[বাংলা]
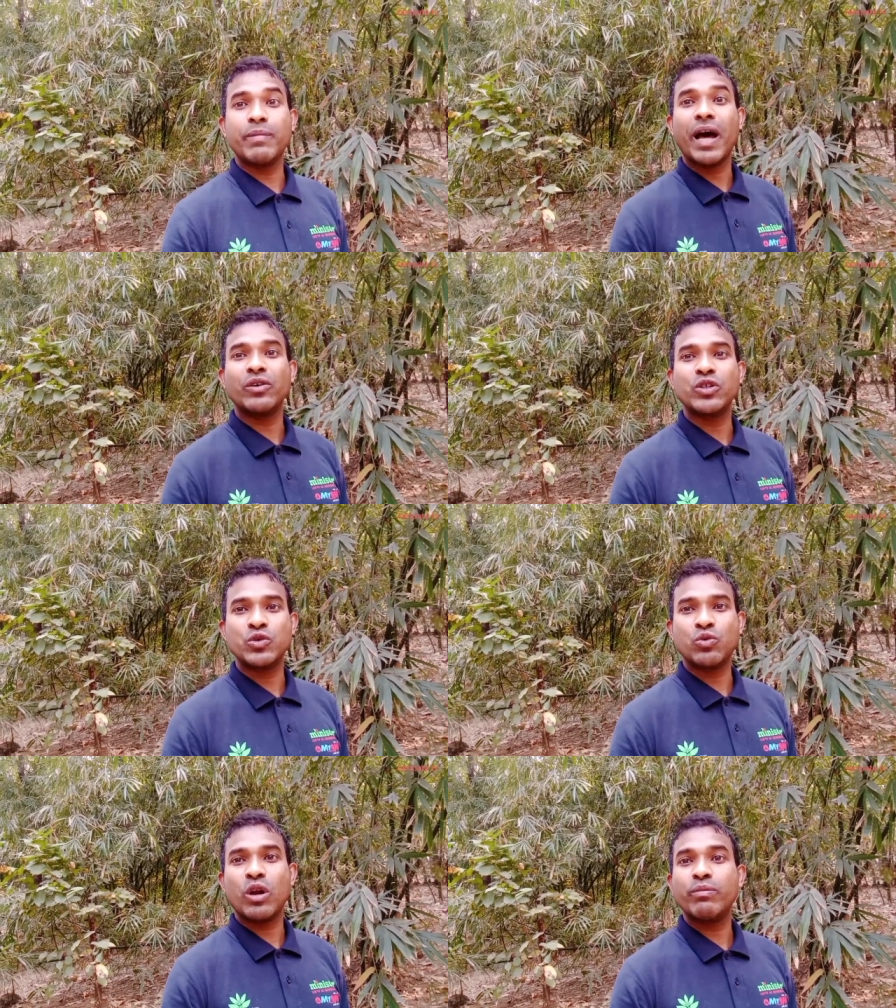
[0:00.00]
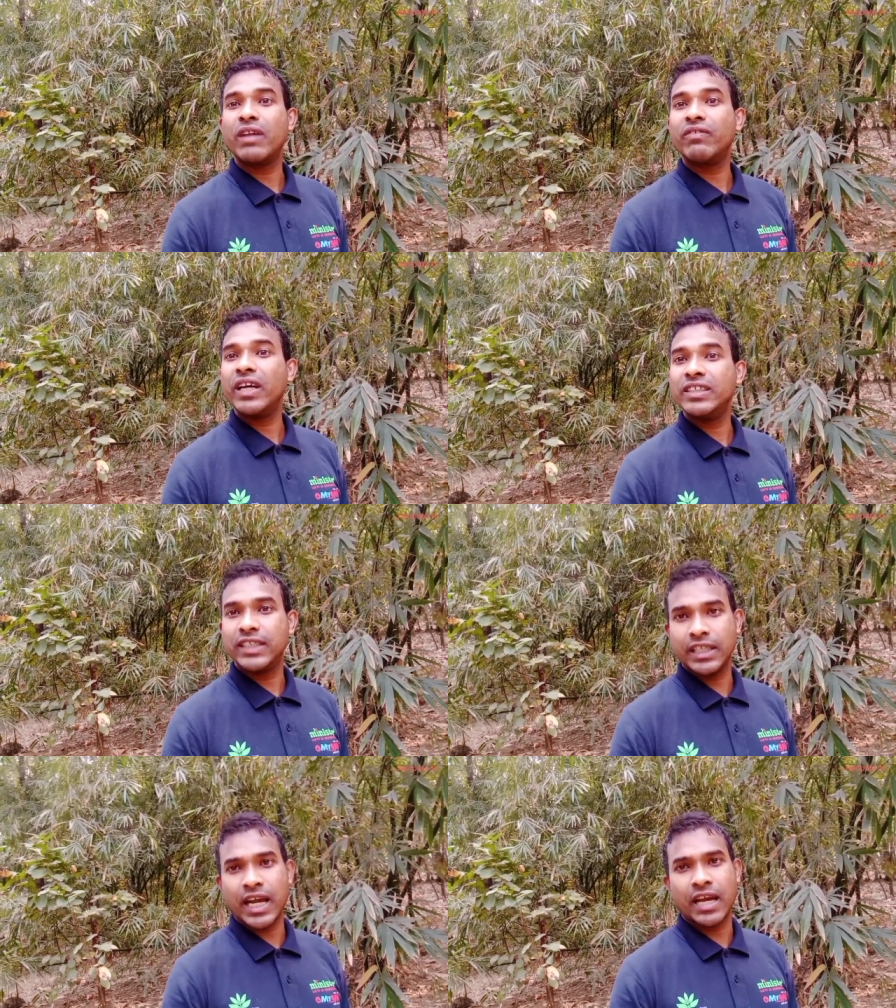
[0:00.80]
না ভালো কিছু করবার
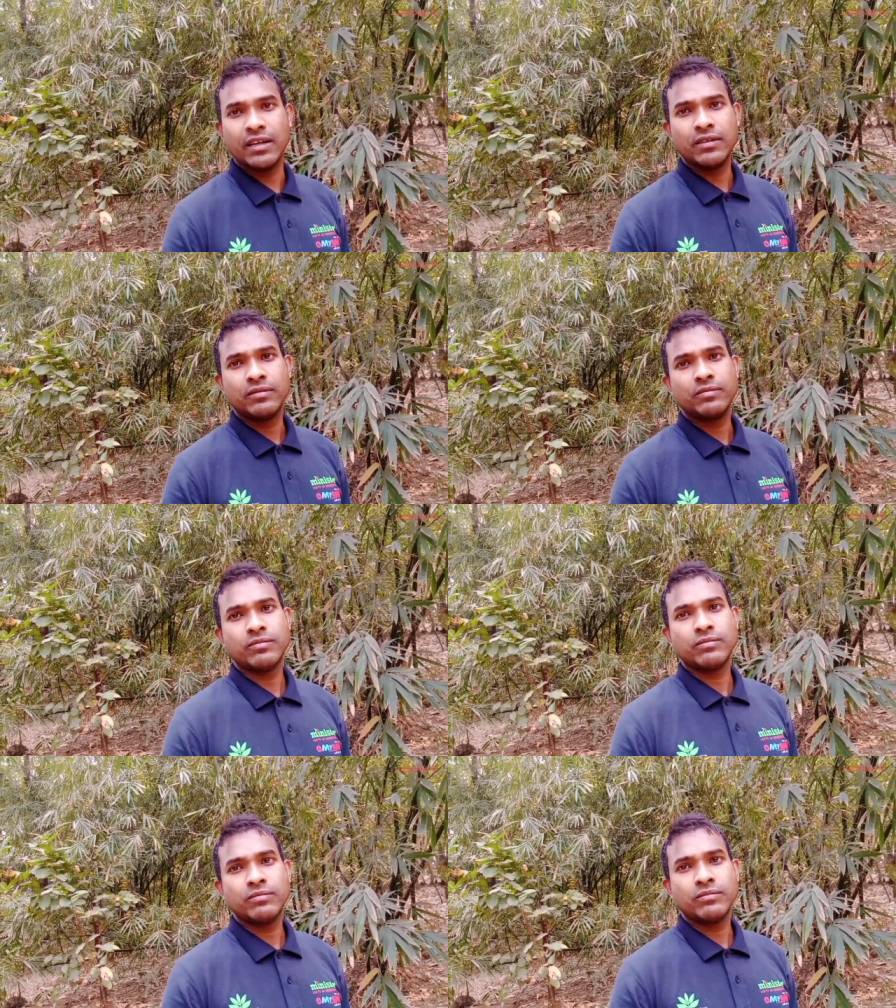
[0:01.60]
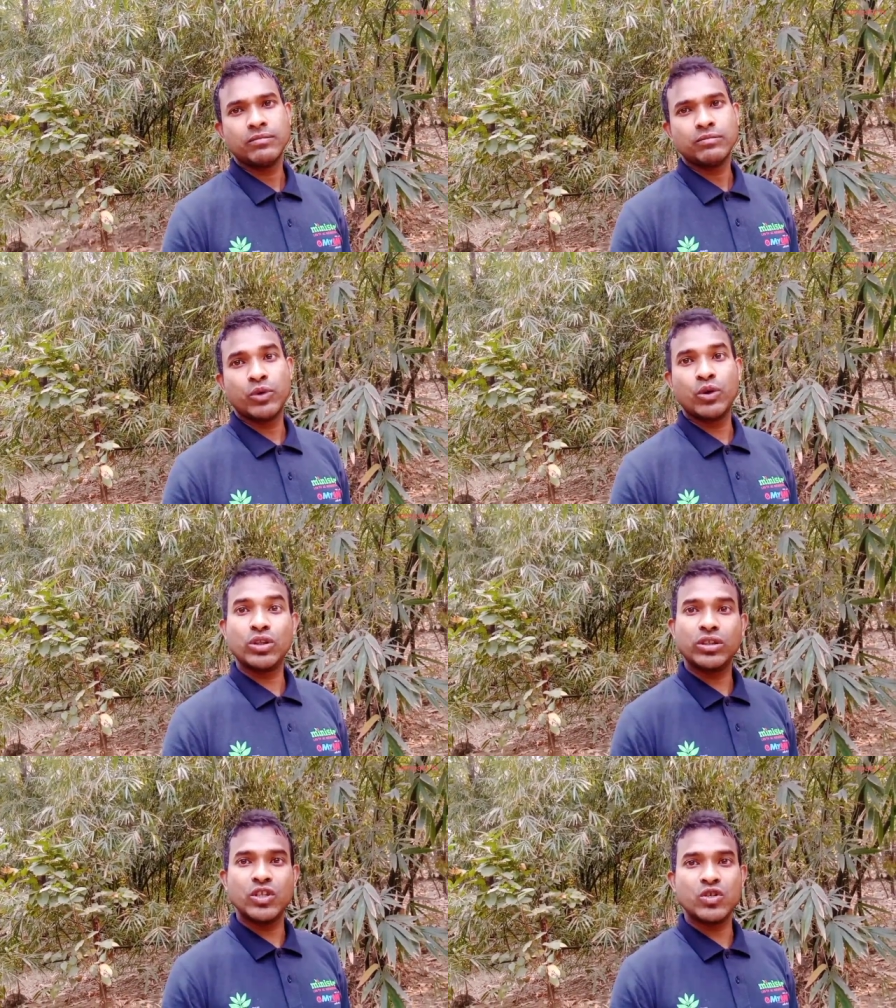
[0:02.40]
পাইছি না
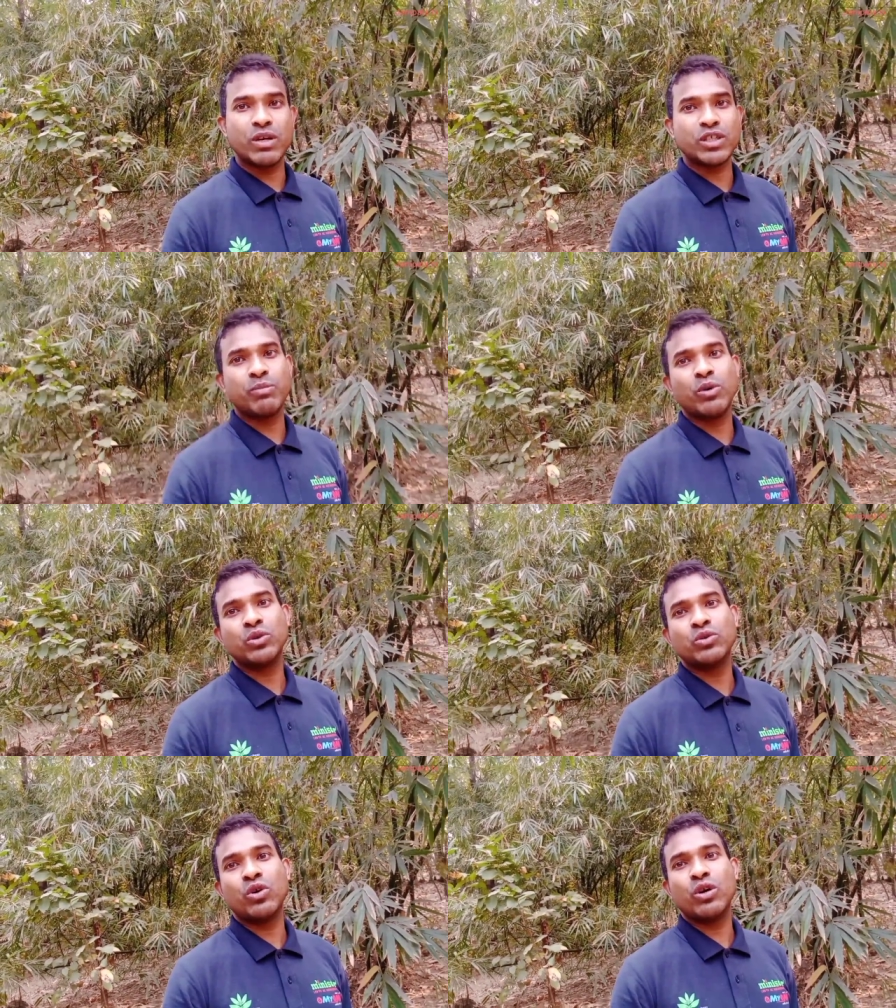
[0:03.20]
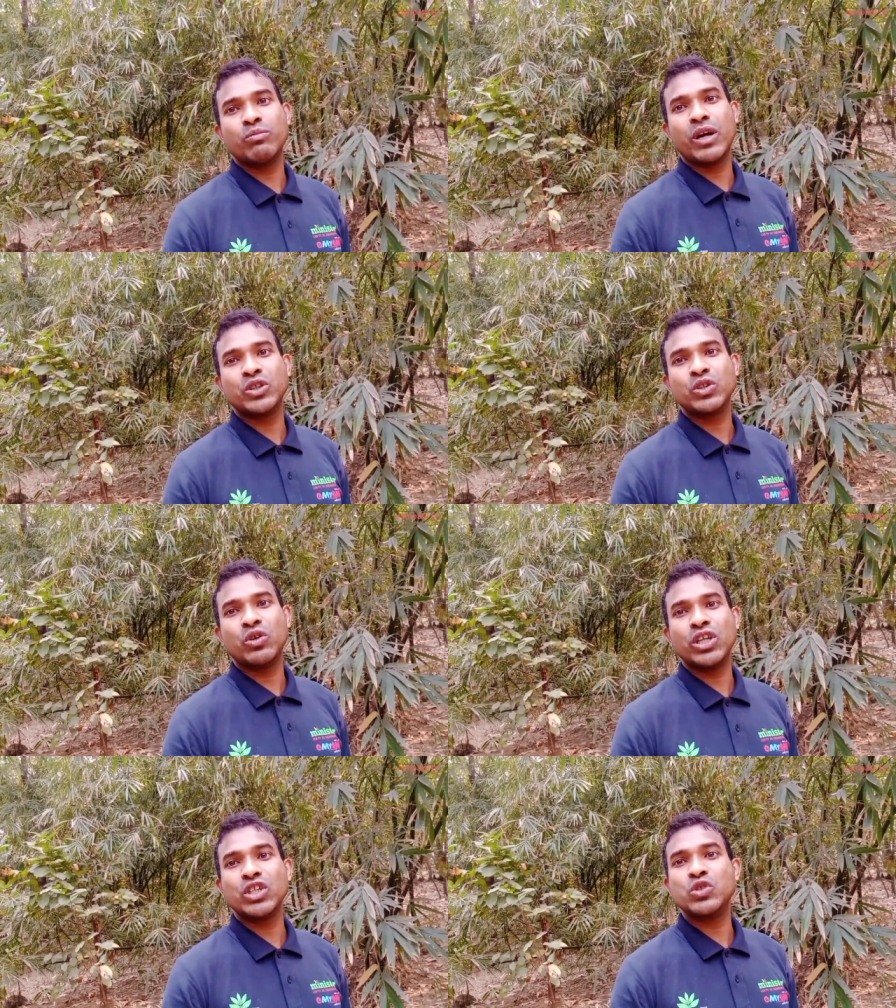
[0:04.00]
বহুত কিছু মানুষের বহুত ধন মানুষ
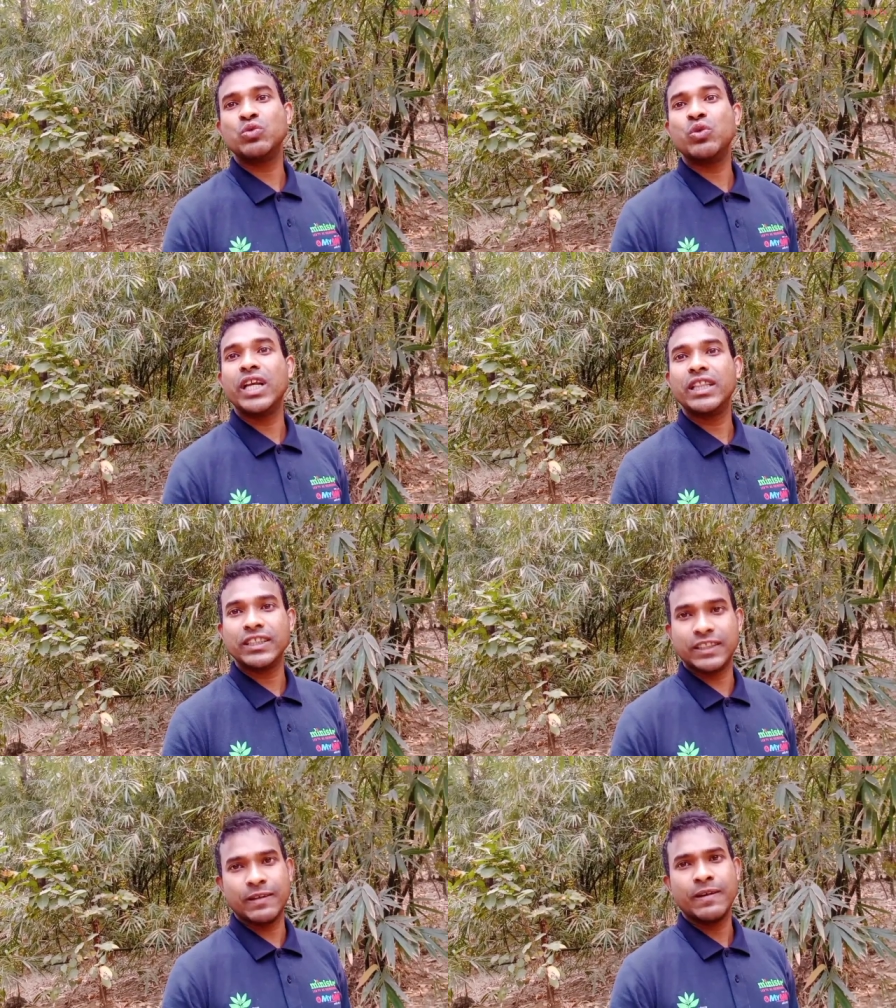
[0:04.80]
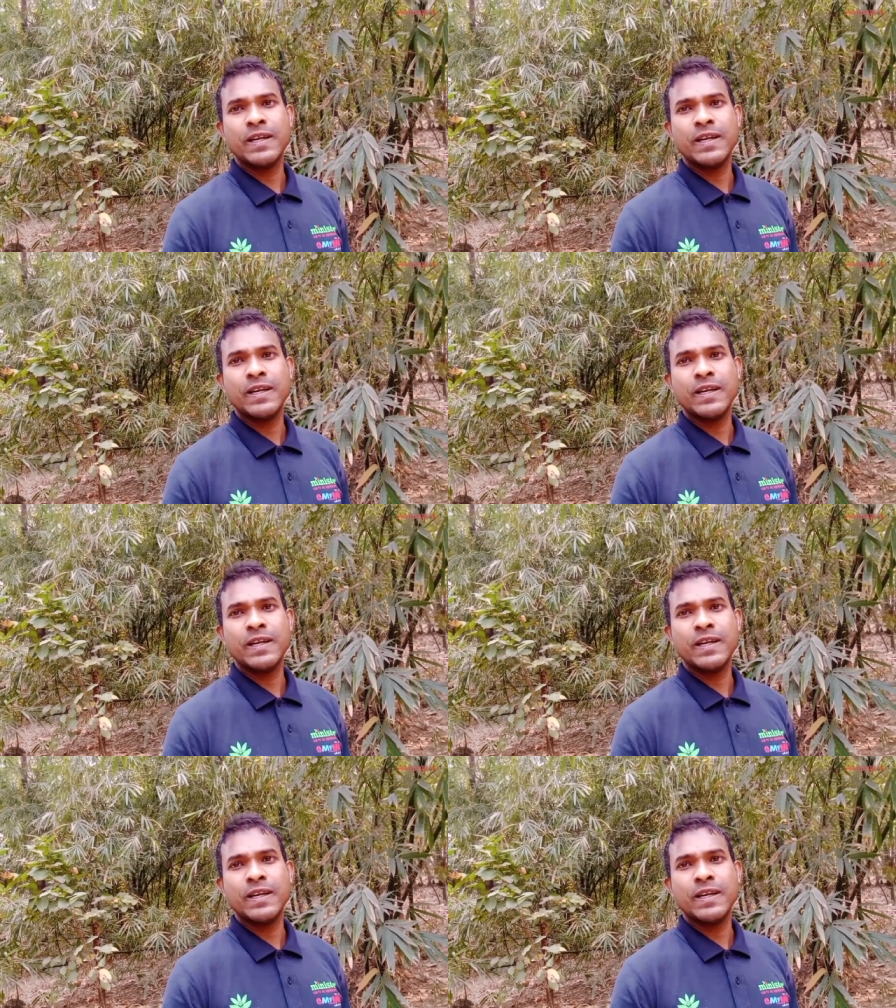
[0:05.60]
অনেক কিছু করে আলতাছে